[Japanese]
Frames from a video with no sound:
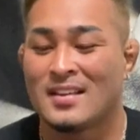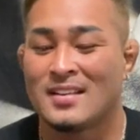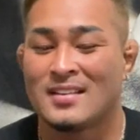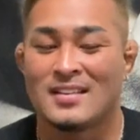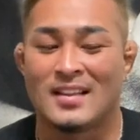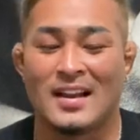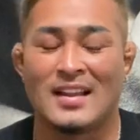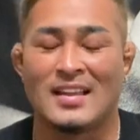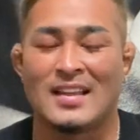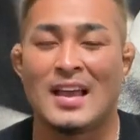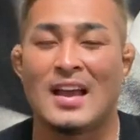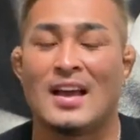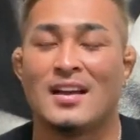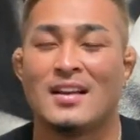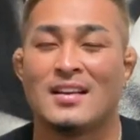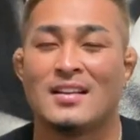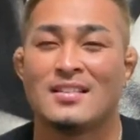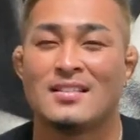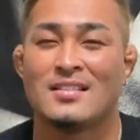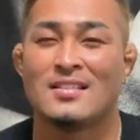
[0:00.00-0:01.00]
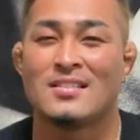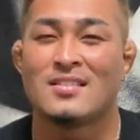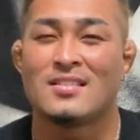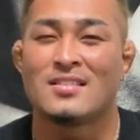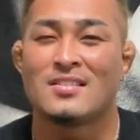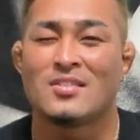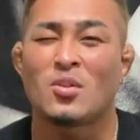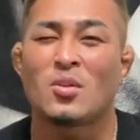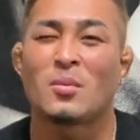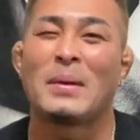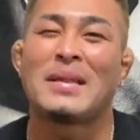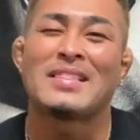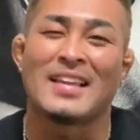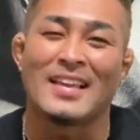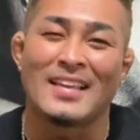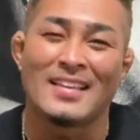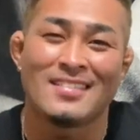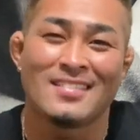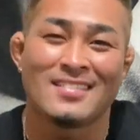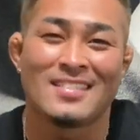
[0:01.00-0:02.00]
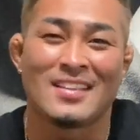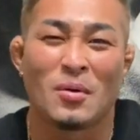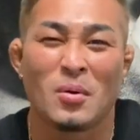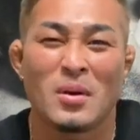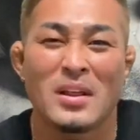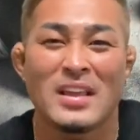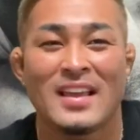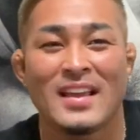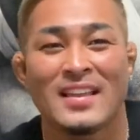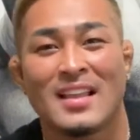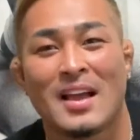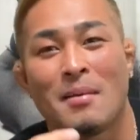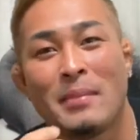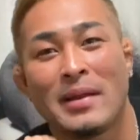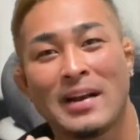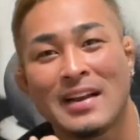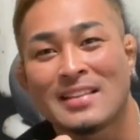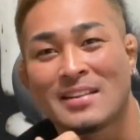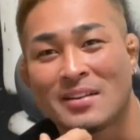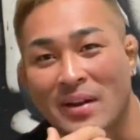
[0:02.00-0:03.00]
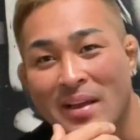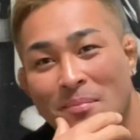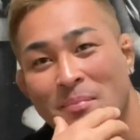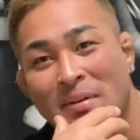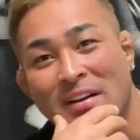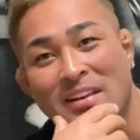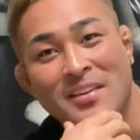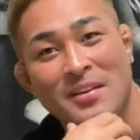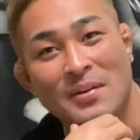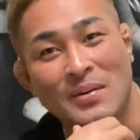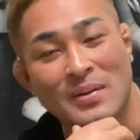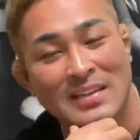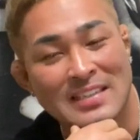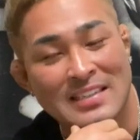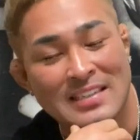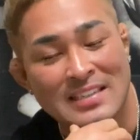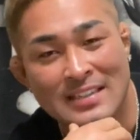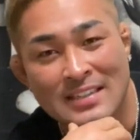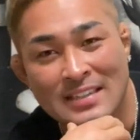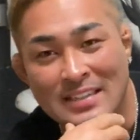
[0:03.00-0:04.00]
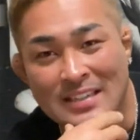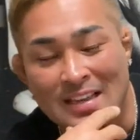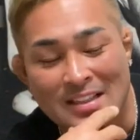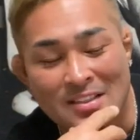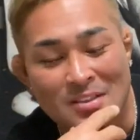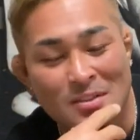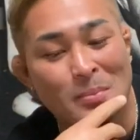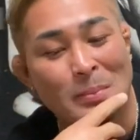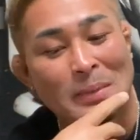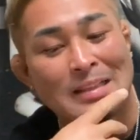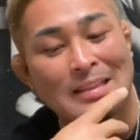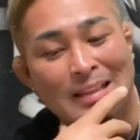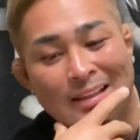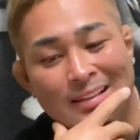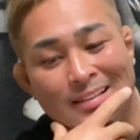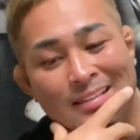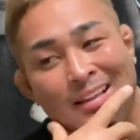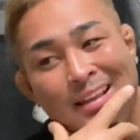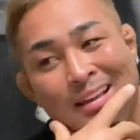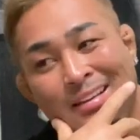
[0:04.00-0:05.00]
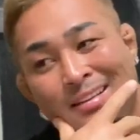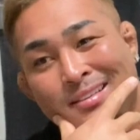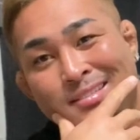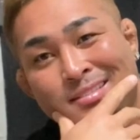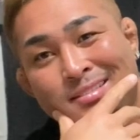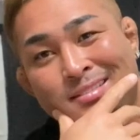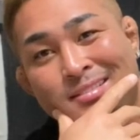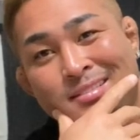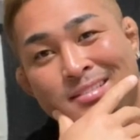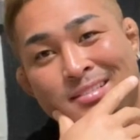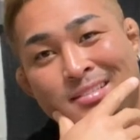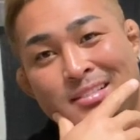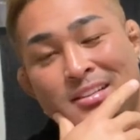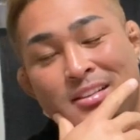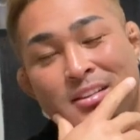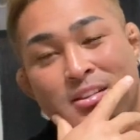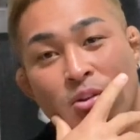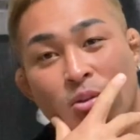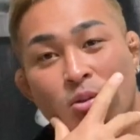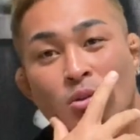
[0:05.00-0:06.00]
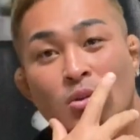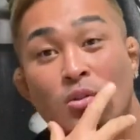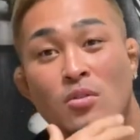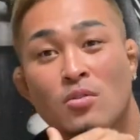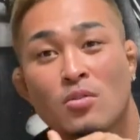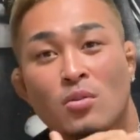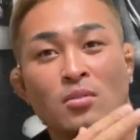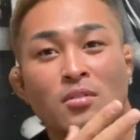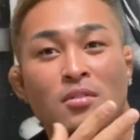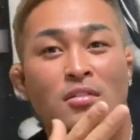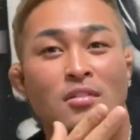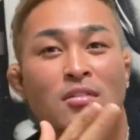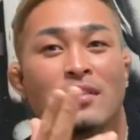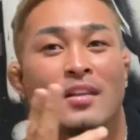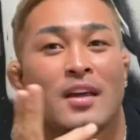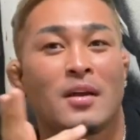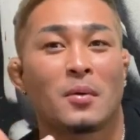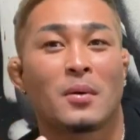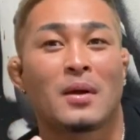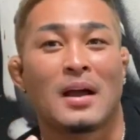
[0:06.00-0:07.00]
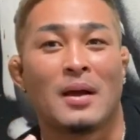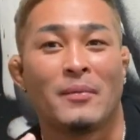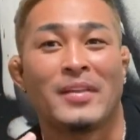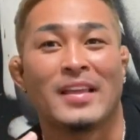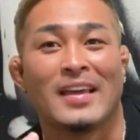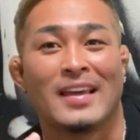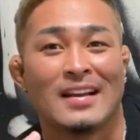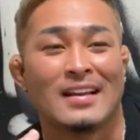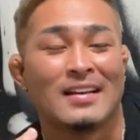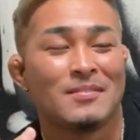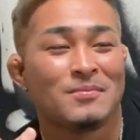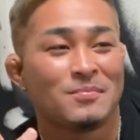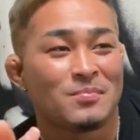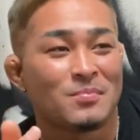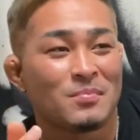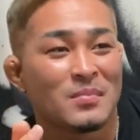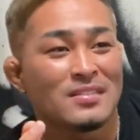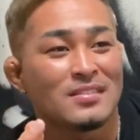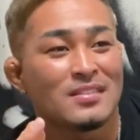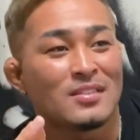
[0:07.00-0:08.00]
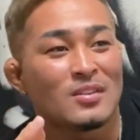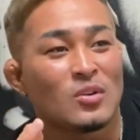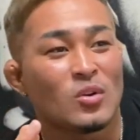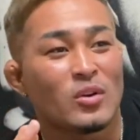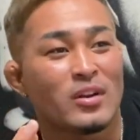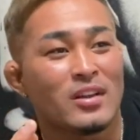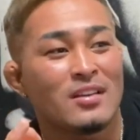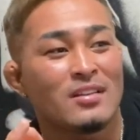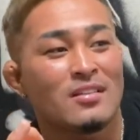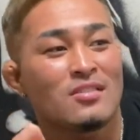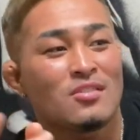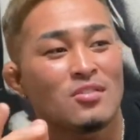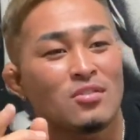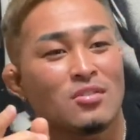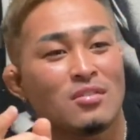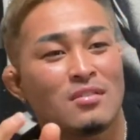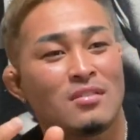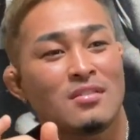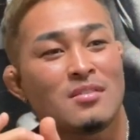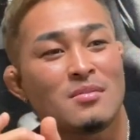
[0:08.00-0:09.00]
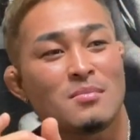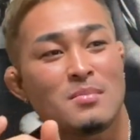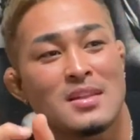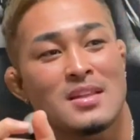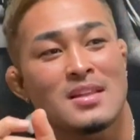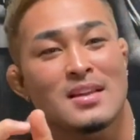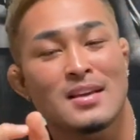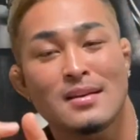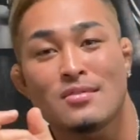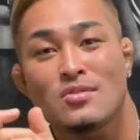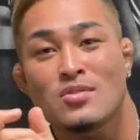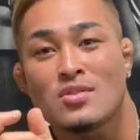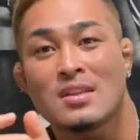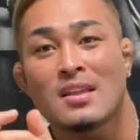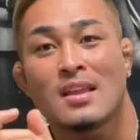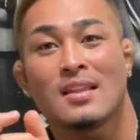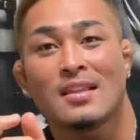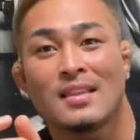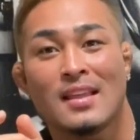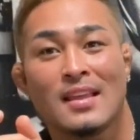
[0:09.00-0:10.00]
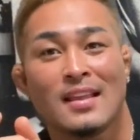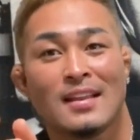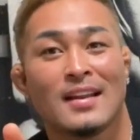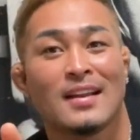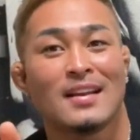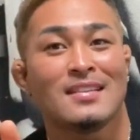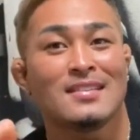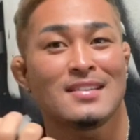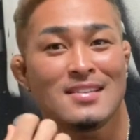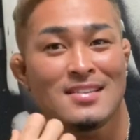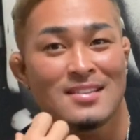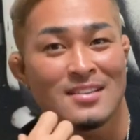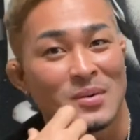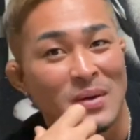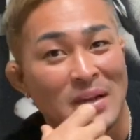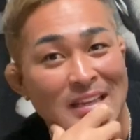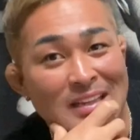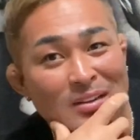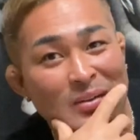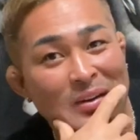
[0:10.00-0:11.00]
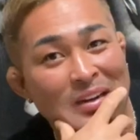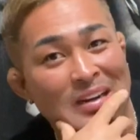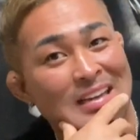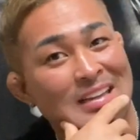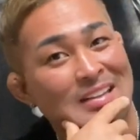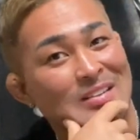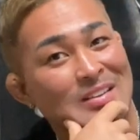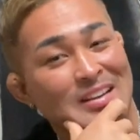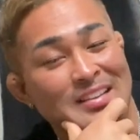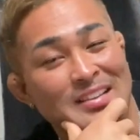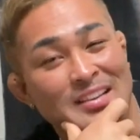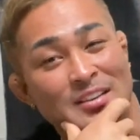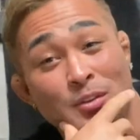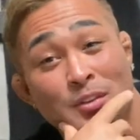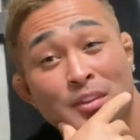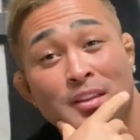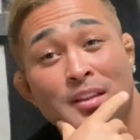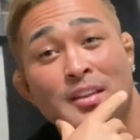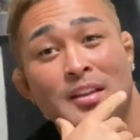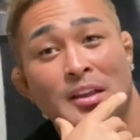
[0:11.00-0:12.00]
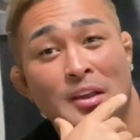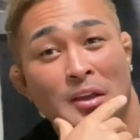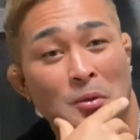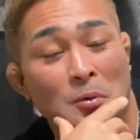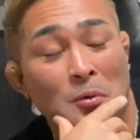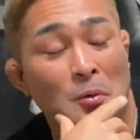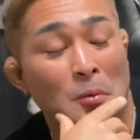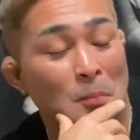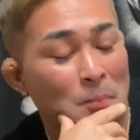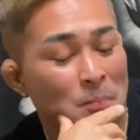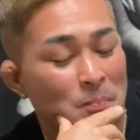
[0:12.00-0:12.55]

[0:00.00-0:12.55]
だから「いやちょっと待って」って俺一回ためらったのやっぱり今日「いやちょっと待って」ってちょっとちょっとずつやろうかみたいなまずこれちょっとずつ短くしてって慣れさせた方がいいのかなとかって言ってたんだけど